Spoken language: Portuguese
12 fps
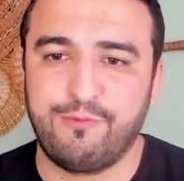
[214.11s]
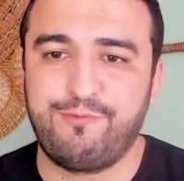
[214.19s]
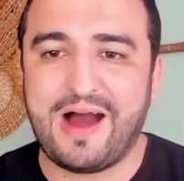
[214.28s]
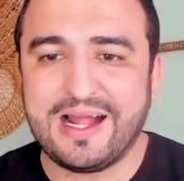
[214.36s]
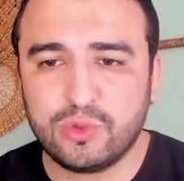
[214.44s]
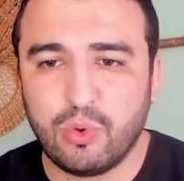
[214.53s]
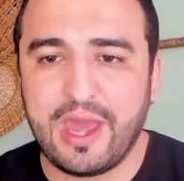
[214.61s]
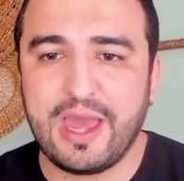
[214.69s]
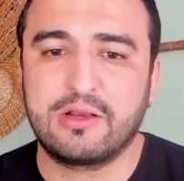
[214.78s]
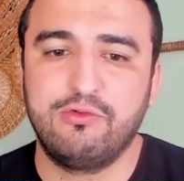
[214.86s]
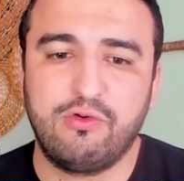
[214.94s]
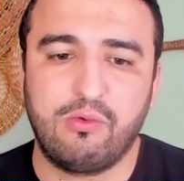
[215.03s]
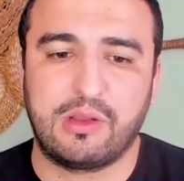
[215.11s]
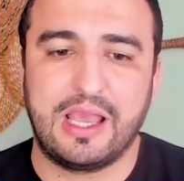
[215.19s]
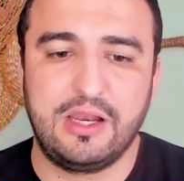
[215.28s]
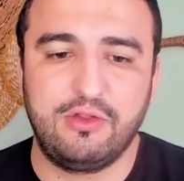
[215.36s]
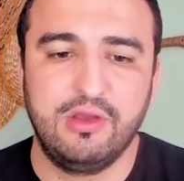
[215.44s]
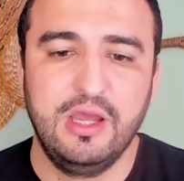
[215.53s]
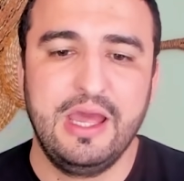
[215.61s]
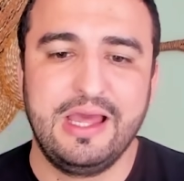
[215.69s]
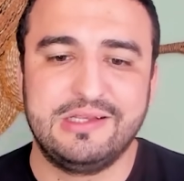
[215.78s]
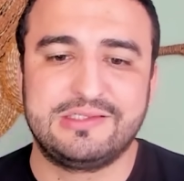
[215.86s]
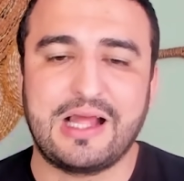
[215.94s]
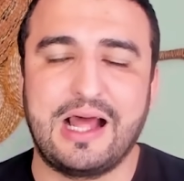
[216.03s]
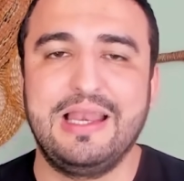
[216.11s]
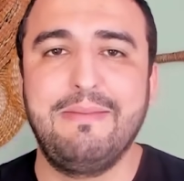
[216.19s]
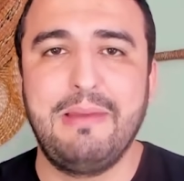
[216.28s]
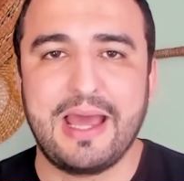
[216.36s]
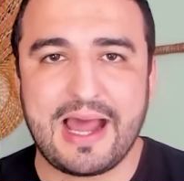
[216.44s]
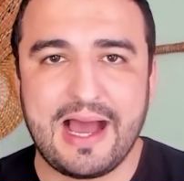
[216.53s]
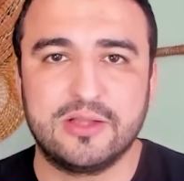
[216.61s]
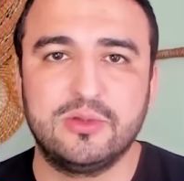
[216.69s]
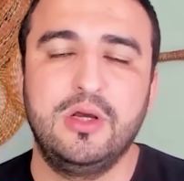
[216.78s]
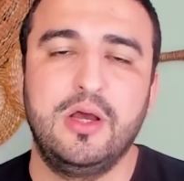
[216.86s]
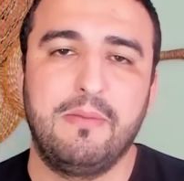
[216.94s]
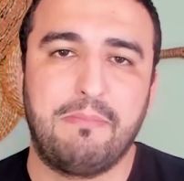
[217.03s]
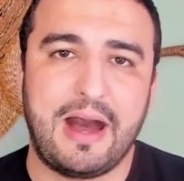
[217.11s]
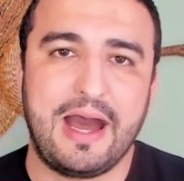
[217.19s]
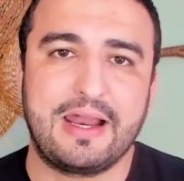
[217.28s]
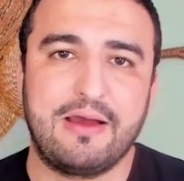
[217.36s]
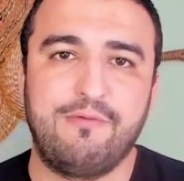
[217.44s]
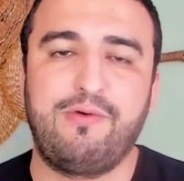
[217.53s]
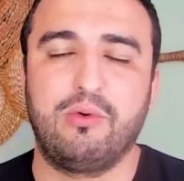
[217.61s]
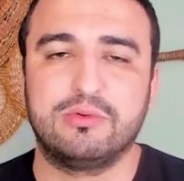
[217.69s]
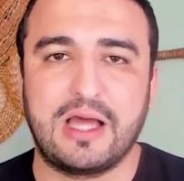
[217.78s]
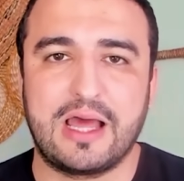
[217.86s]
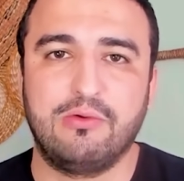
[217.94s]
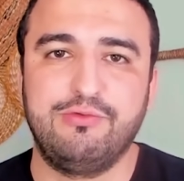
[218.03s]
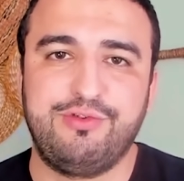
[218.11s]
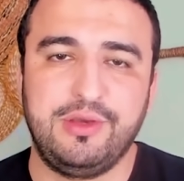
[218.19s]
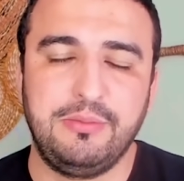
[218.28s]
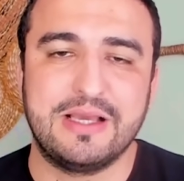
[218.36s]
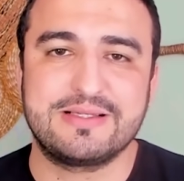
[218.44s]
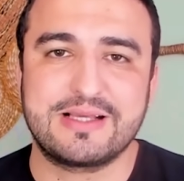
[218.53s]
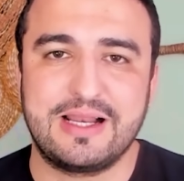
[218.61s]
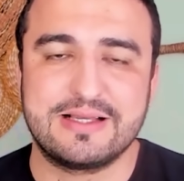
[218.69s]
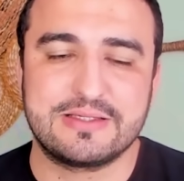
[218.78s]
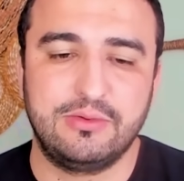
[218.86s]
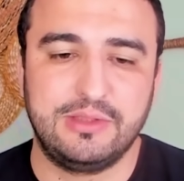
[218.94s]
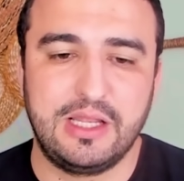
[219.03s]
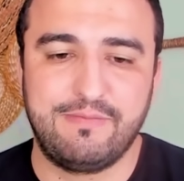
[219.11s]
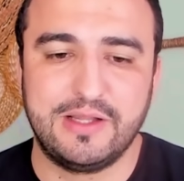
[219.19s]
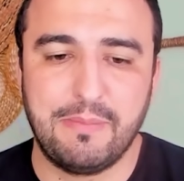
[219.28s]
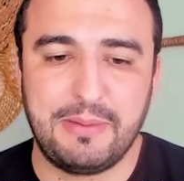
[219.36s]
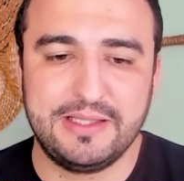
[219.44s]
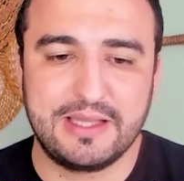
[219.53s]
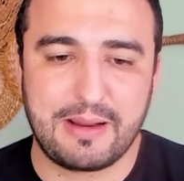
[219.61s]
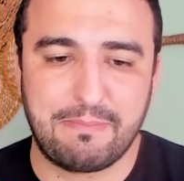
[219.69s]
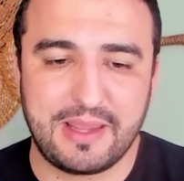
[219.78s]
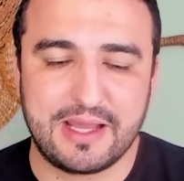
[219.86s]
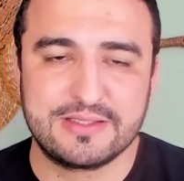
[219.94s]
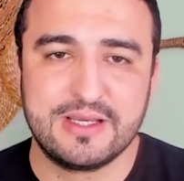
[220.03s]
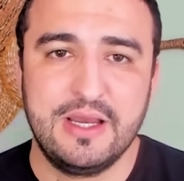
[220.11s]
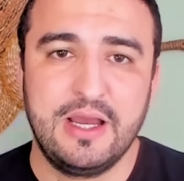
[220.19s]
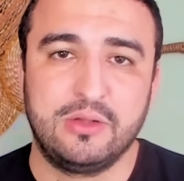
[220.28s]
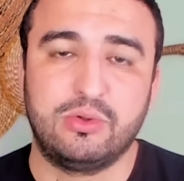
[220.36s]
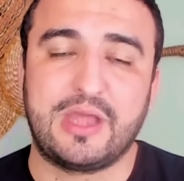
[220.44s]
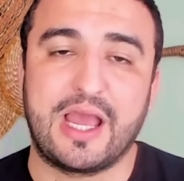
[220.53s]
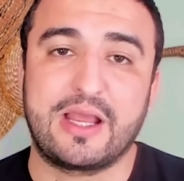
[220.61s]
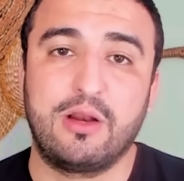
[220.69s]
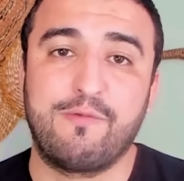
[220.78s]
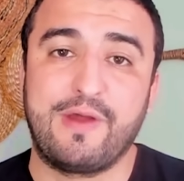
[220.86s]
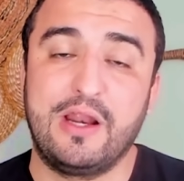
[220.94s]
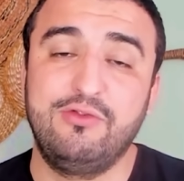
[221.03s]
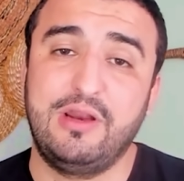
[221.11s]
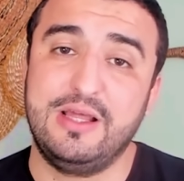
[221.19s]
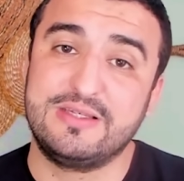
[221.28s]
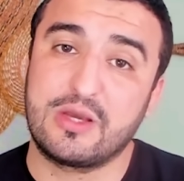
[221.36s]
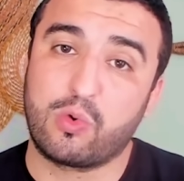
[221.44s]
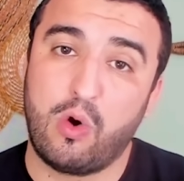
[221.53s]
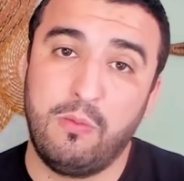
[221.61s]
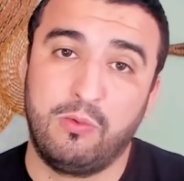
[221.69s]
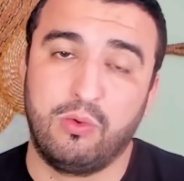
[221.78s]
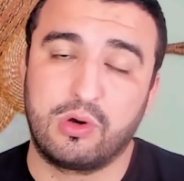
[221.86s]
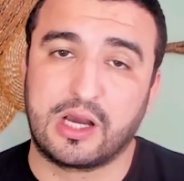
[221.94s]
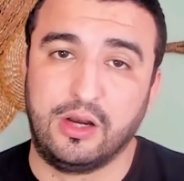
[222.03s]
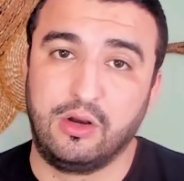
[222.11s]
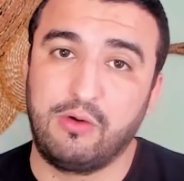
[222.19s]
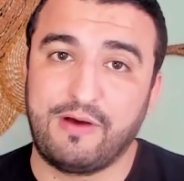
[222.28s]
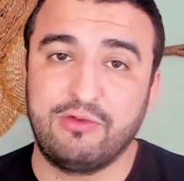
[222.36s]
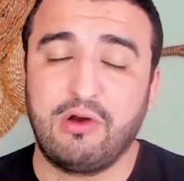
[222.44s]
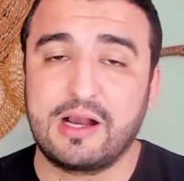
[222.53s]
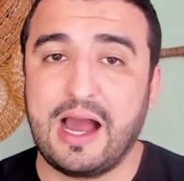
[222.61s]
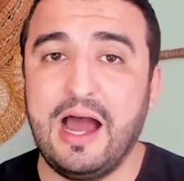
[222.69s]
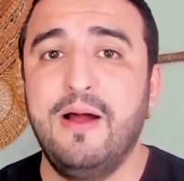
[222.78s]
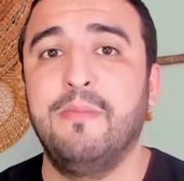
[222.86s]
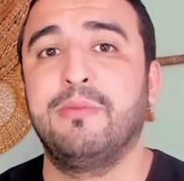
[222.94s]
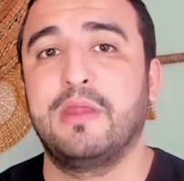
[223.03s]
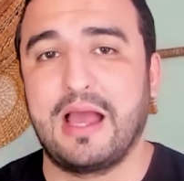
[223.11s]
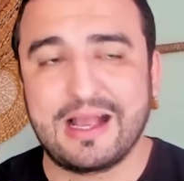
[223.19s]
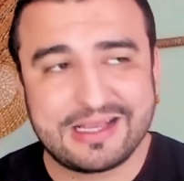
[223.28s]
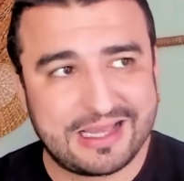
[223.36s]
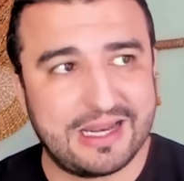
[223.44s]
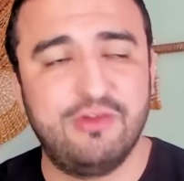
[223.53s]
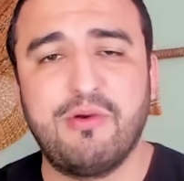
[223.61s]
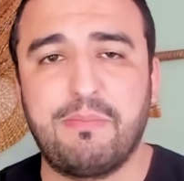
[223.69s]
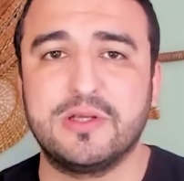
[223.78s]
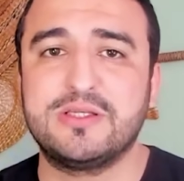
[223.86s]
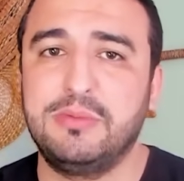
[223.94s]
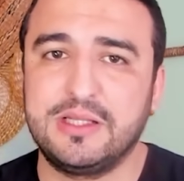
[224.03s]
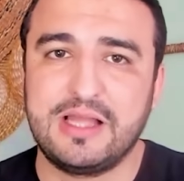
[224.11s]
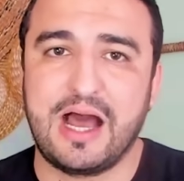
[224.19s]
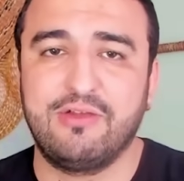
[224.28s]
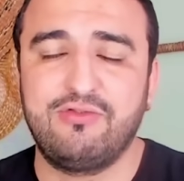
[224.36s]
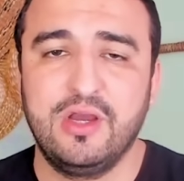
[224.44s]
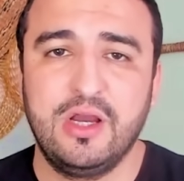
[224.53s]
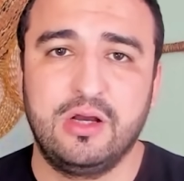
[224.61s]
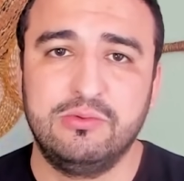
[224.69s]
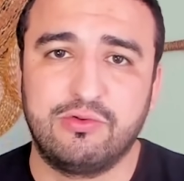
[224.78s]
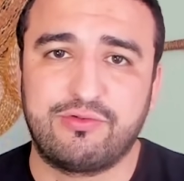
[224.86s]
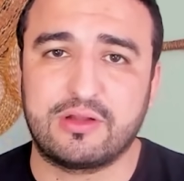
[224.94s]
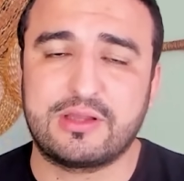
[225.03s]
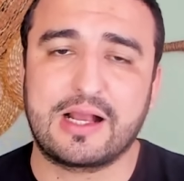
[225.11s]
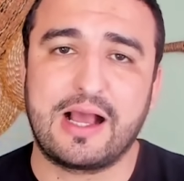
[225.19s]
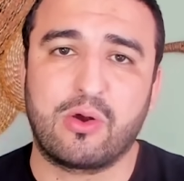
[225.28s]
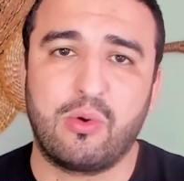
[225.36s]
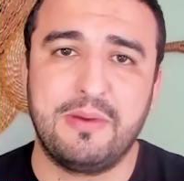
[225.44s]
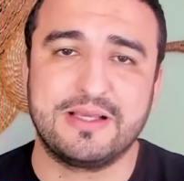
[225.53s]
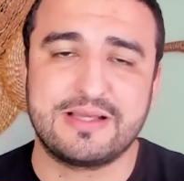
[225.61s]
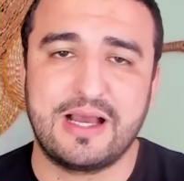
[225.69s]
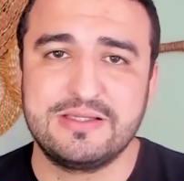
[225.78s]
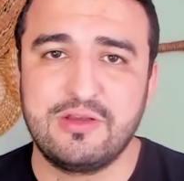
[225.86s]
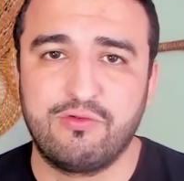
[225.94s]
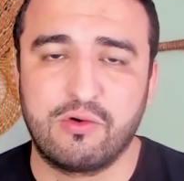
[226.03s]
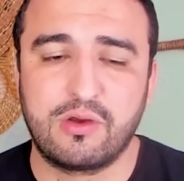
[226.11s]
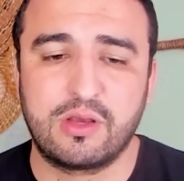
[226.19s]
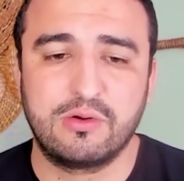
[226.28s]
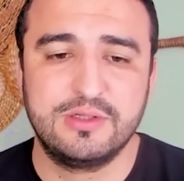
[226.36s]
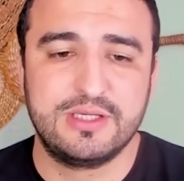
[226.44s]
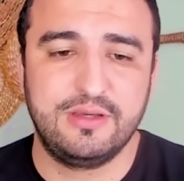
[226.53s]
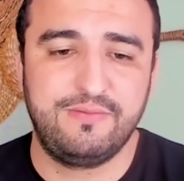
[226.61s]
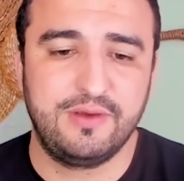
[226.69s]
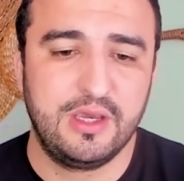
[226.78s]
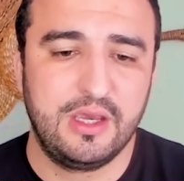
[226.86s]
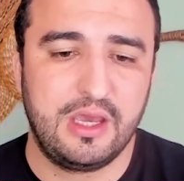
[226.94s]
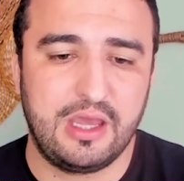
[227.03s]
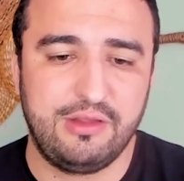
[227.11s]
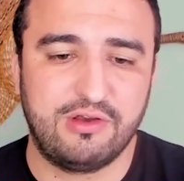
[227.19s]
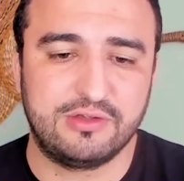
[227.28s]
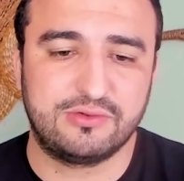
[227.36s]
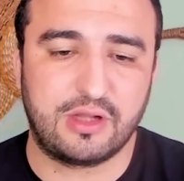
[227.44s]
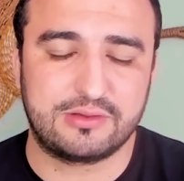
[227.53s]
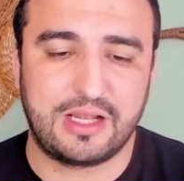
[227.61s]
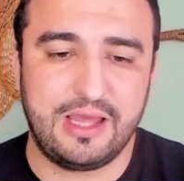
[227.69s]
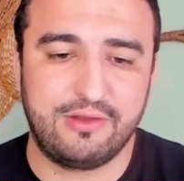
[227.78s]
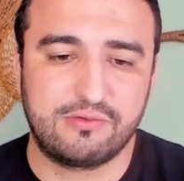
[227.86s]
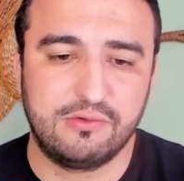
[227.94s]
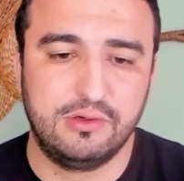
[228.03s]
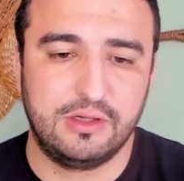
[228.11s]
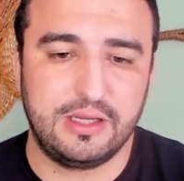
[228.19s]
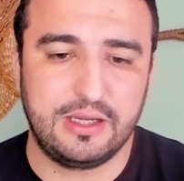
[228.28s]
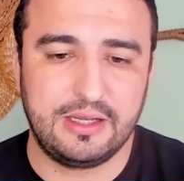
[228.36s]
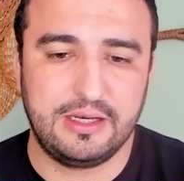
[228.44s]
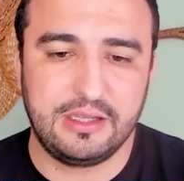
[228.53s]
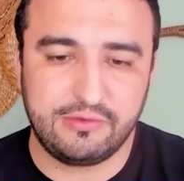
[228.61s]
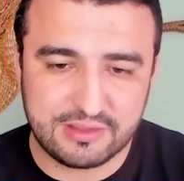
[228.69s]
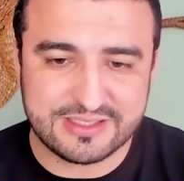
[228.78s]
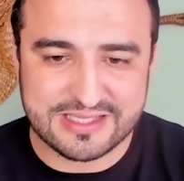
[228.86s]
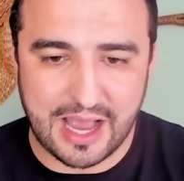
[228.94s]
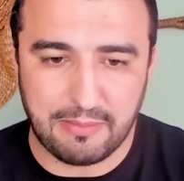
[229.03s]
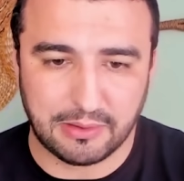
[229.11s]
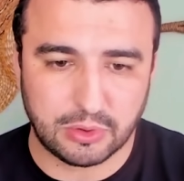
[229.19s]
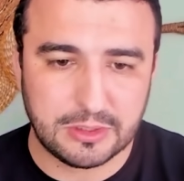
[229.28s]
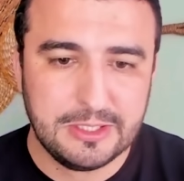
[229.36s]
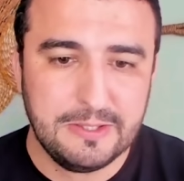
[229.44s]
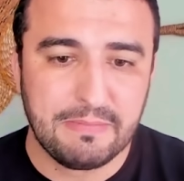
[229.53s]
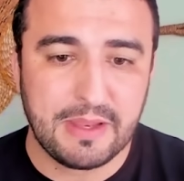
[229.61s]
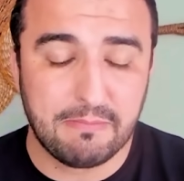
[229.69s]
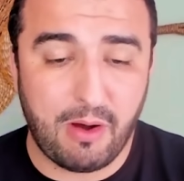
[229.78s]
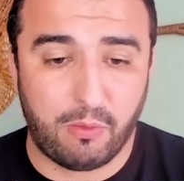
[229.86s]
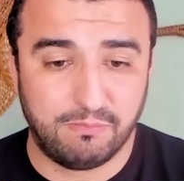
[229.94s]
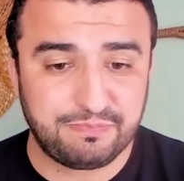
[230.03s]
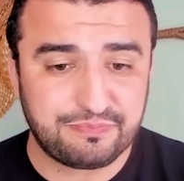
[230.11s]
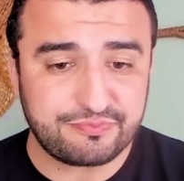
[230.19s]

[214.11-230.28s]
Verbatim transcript: Fato é que o John Kennedy está liberado para voltar ao time. A escalação dele vai depender apenas do técnico Fernando Diniz. E como o Cano não vai jogar, a grande possibilidade do JK começar esse jogo, inclusive, é, diante do Atlético é, neste sábado. Bom,